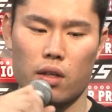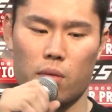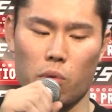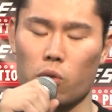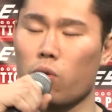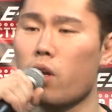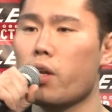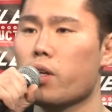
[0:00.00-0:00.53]

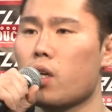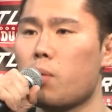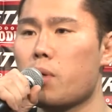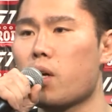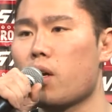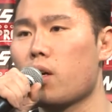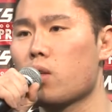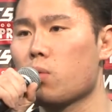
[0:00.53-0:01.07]
う取らなきゃ意
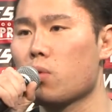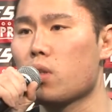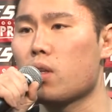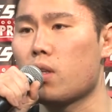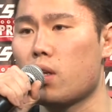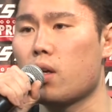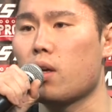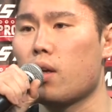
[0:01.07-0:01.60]
味がないと思っ
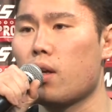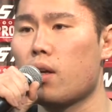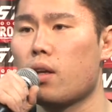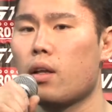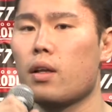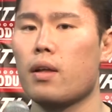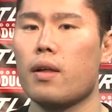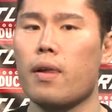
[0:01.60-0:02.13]
てて
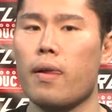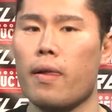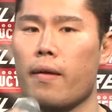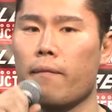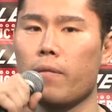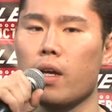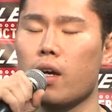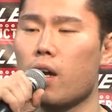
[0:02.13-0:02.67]

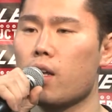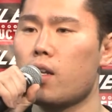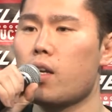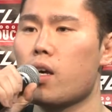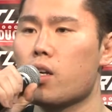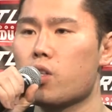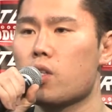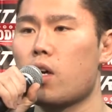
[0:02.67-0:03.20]
で仮
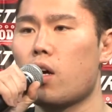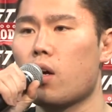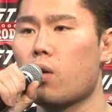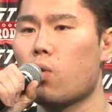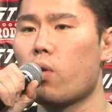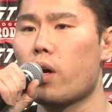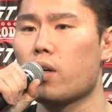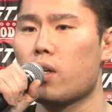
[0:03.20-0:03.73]
に明日
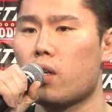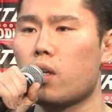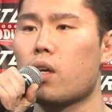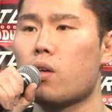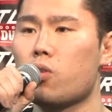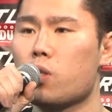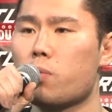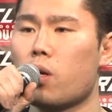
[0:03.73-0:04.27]
後楽園
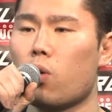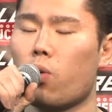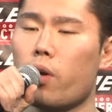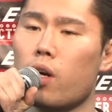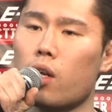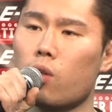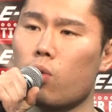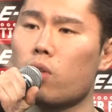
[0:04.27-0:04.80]
で藤村航
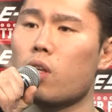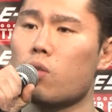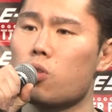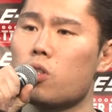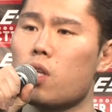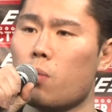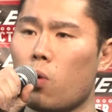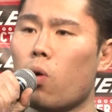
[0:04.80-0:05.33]
平から取ったと
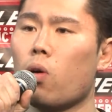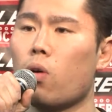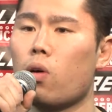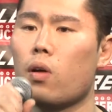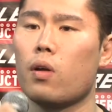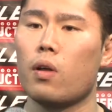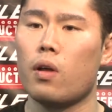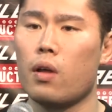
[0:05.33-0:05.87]
して
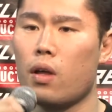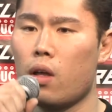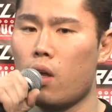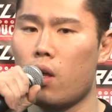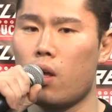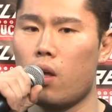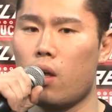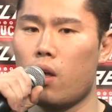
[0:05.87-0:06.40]
も
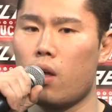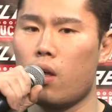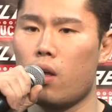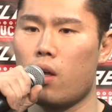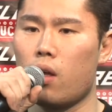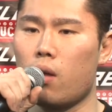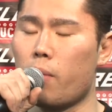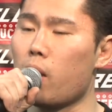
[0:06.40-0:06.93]

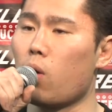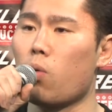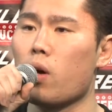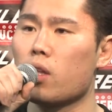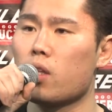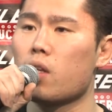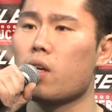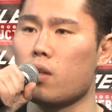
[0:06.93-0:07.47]
まだ終
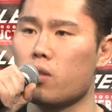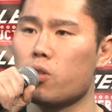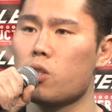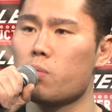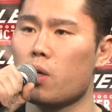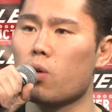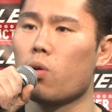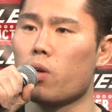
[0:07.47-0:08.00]
わってない
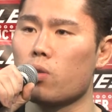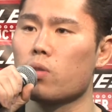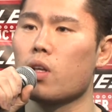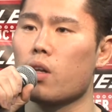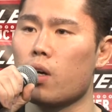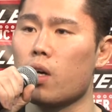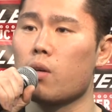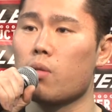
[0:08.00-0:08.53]
藤村航平
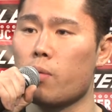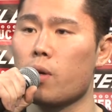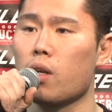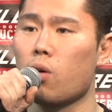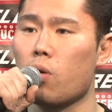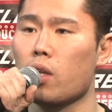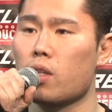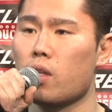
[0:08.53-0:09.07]
との戦いはま
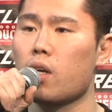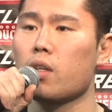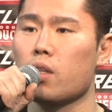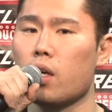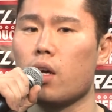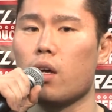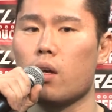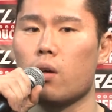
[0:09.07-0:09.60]
だ終わってないん
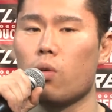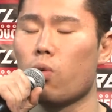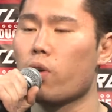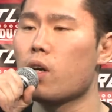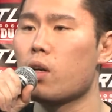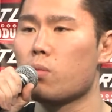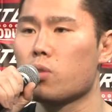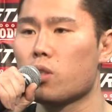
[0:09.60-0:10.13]
でこ
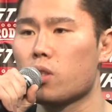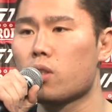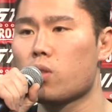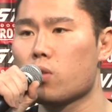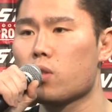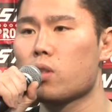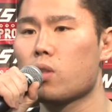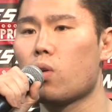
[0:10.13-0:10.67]
れからもずっ
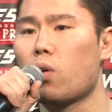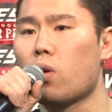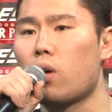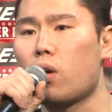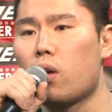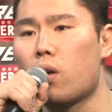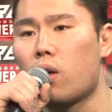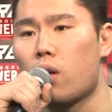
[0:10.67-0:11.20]
とずっと
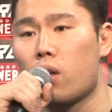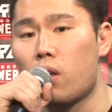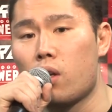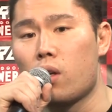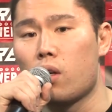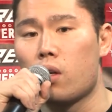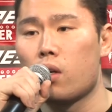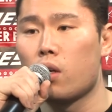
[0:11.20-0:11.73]

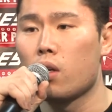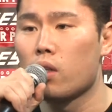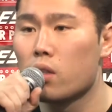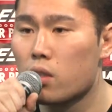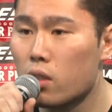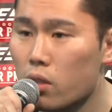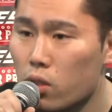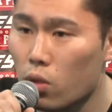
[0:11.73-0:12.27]

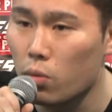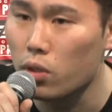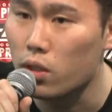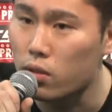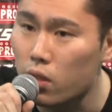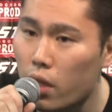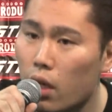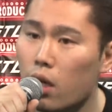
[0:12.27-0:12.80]
続くと思って
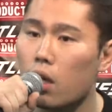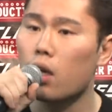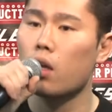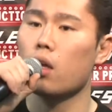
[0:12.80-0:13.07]
るんで